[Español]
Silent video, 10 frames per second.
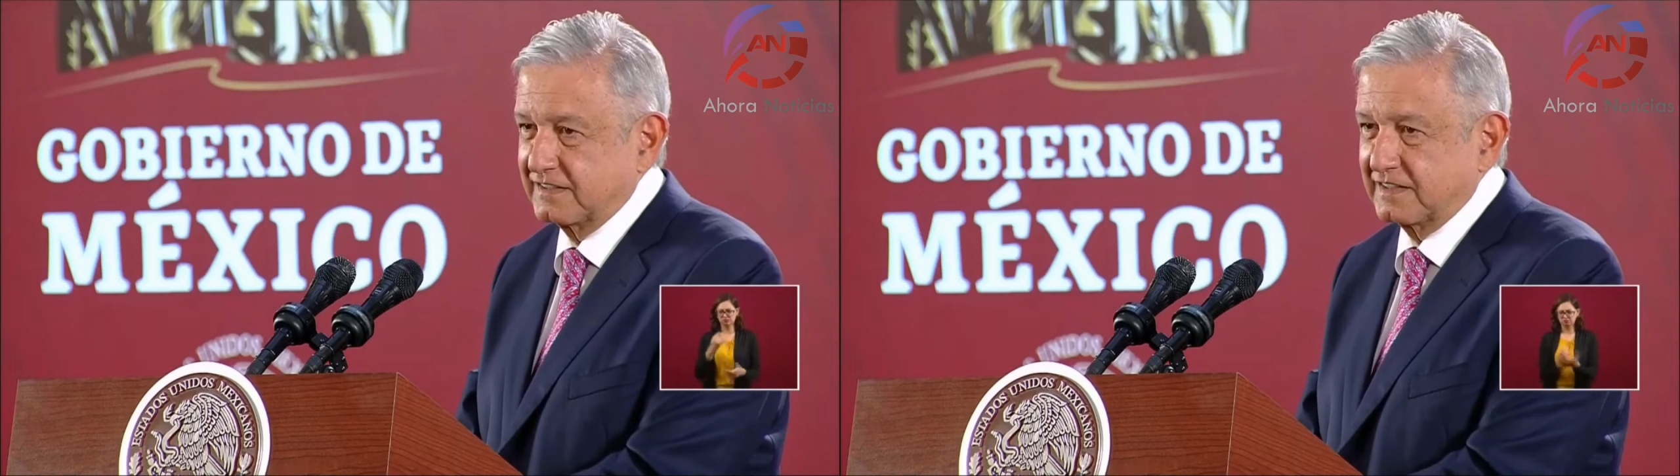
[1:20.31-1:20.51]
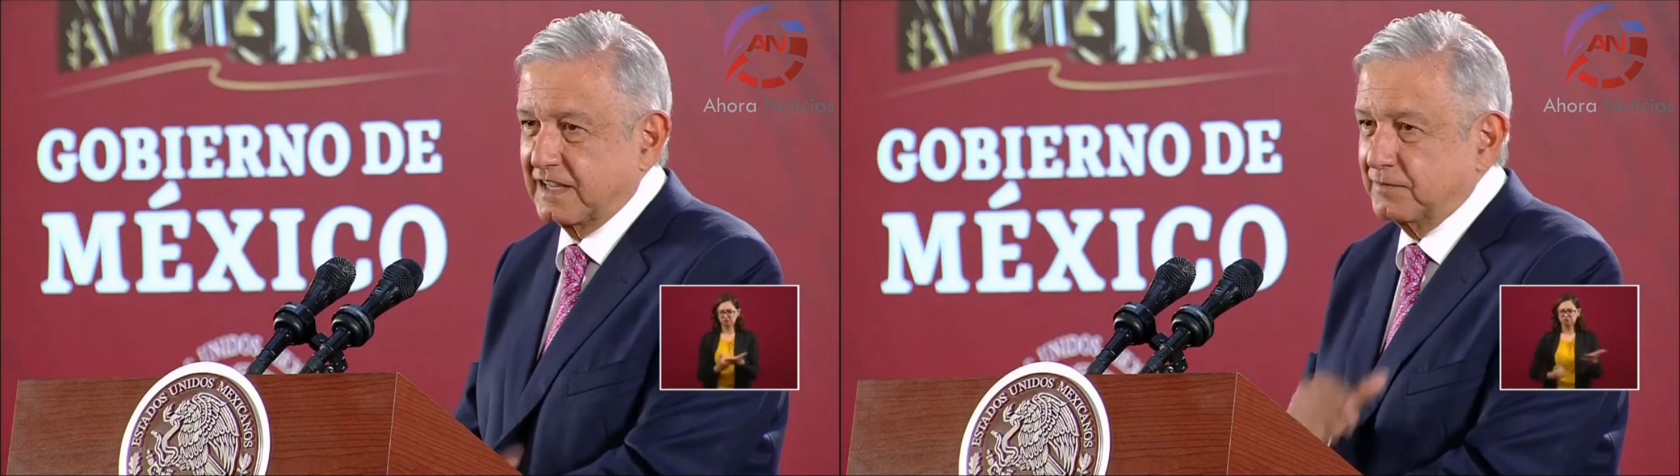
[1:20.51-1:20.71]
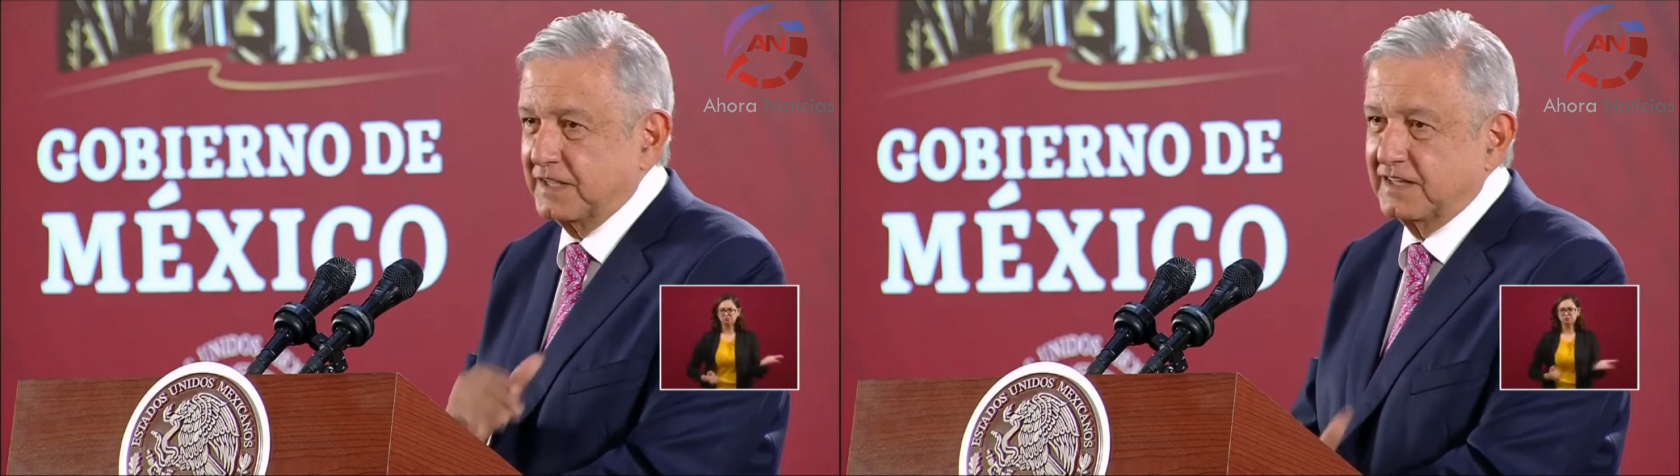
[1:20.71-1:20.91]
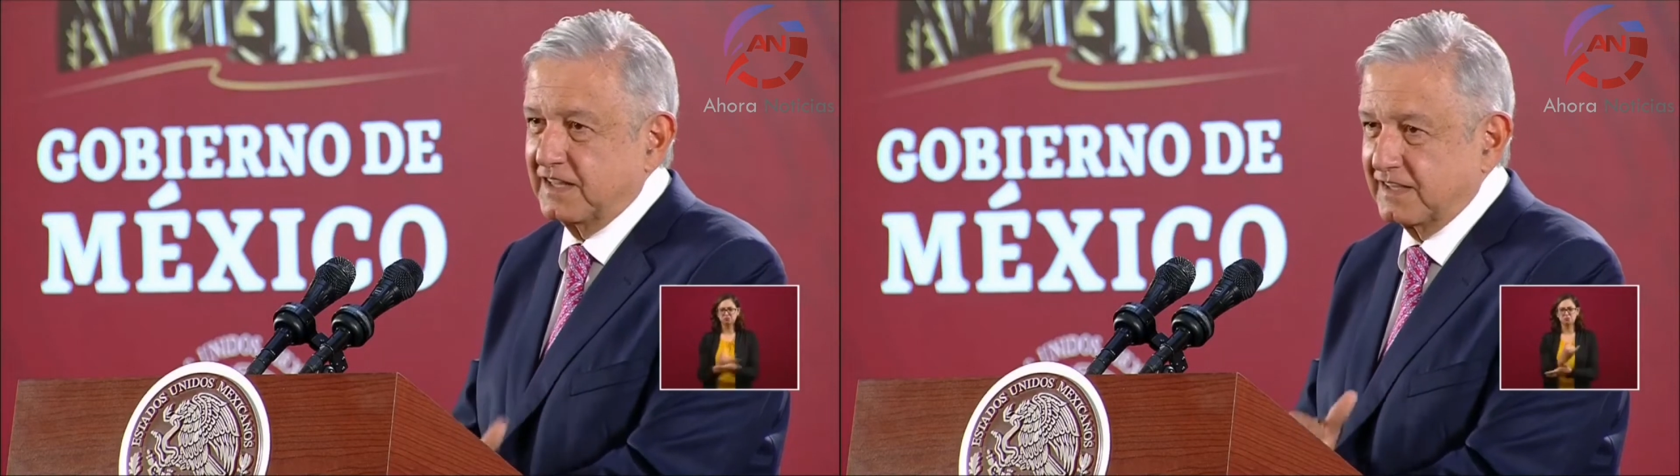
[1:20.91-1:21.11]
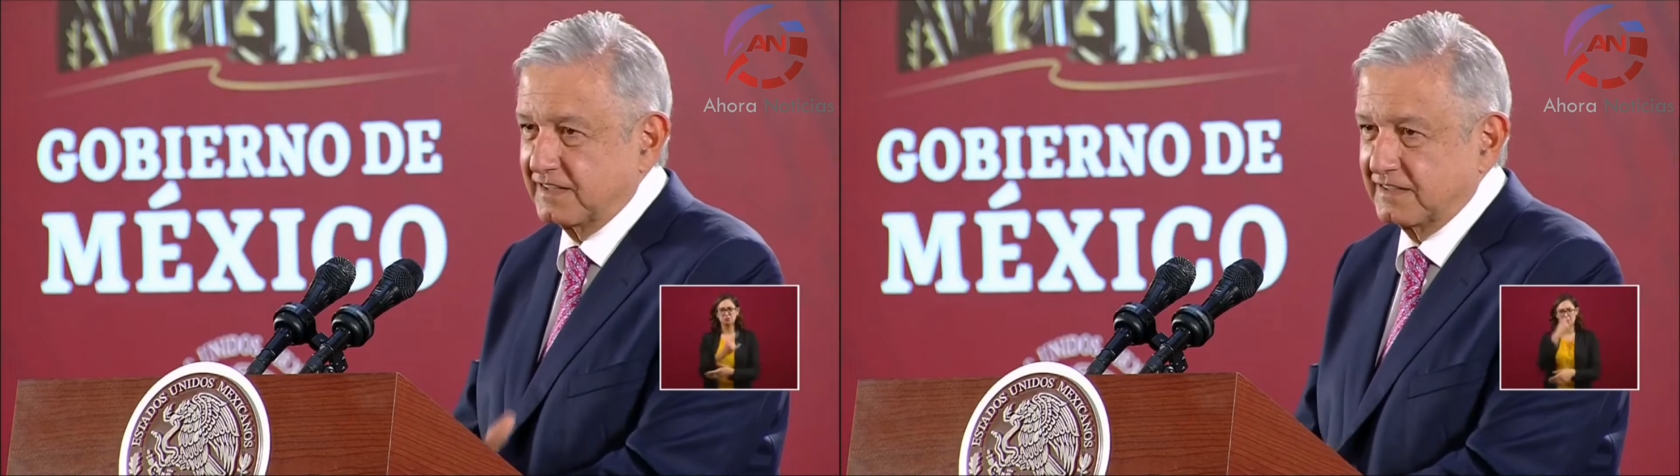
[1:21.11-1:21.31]
la
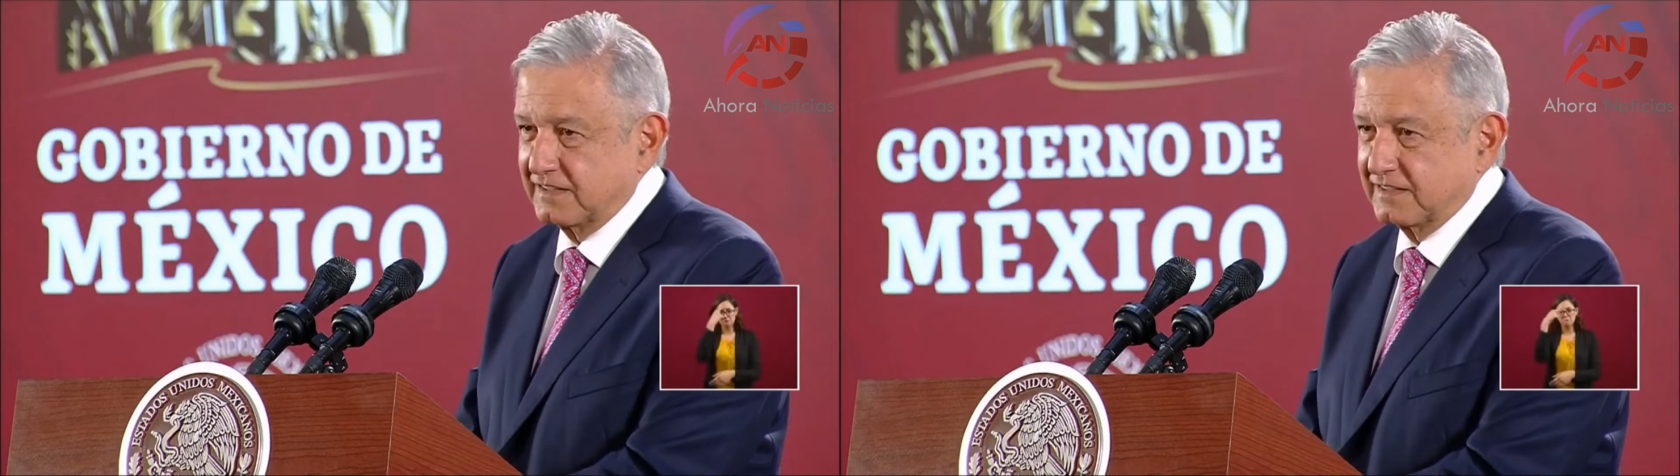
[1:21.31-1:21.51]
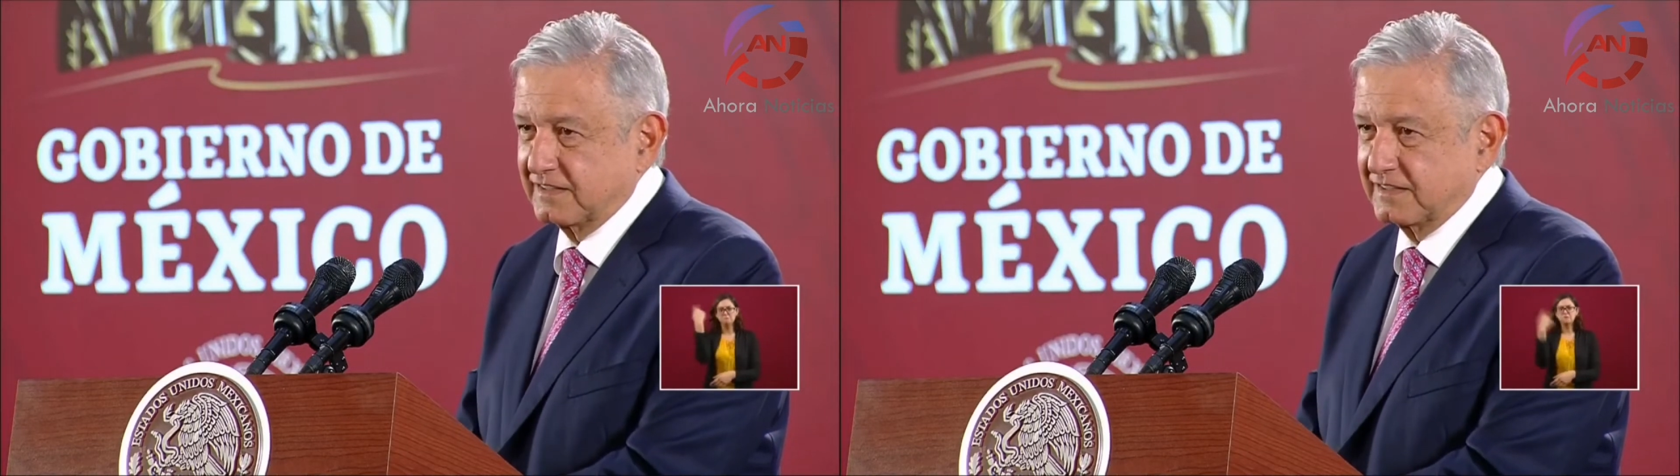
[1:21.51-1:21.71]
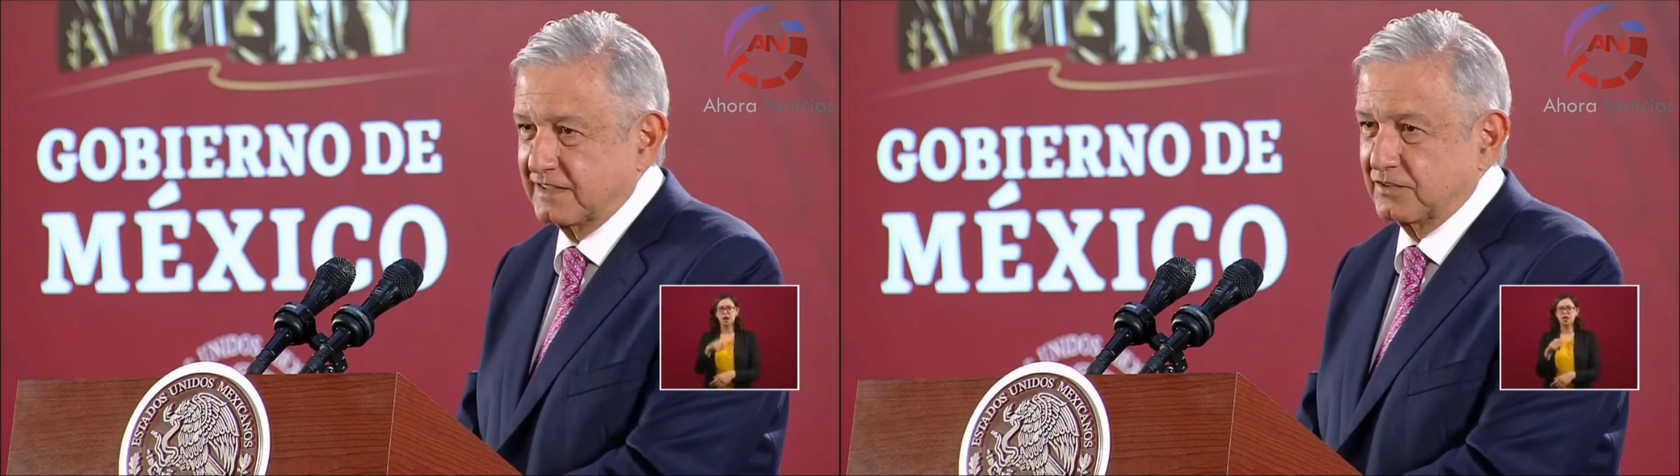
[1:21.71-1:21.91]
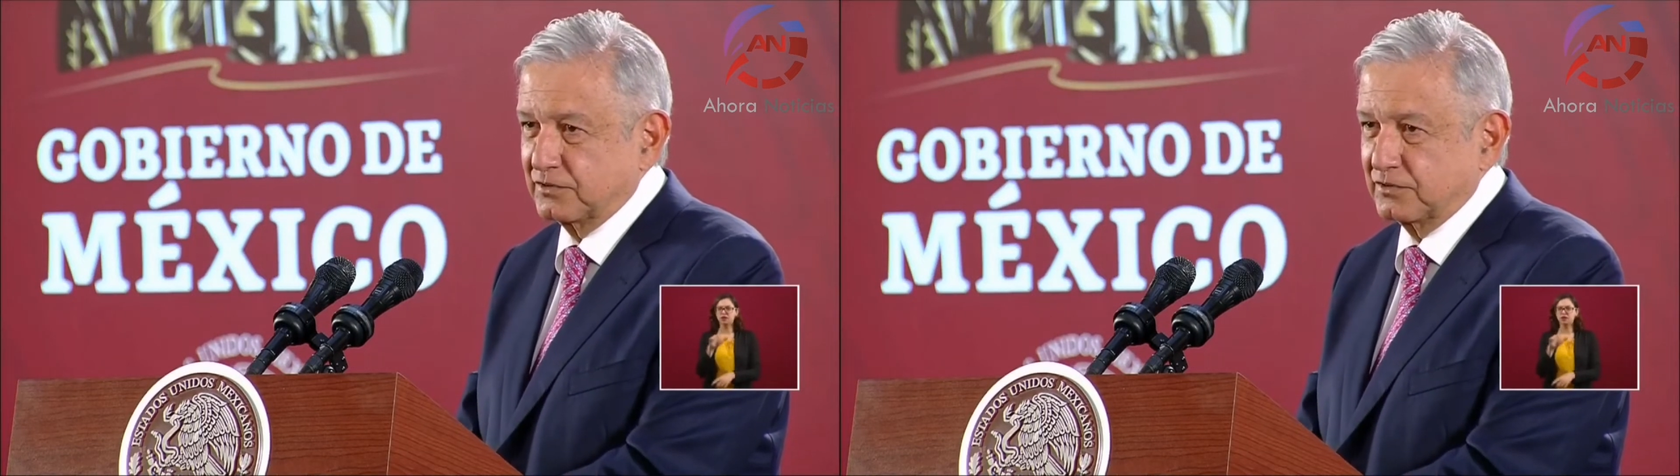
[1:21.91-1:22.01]
vida de